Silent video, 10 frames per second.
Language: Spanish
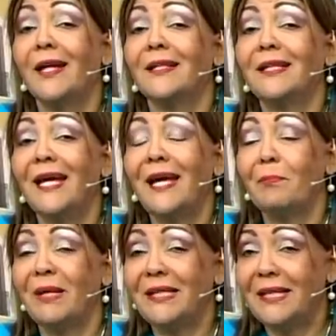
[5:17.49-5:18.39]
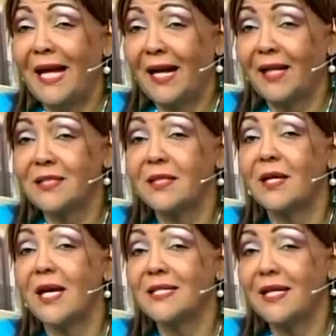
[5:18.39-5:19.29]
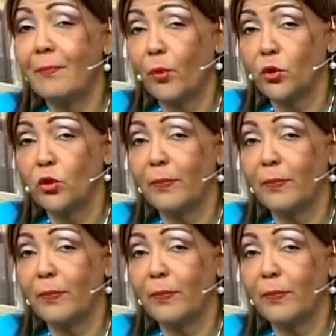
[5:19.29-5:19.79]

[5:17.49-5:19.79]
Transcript: de brindarles ese apoyo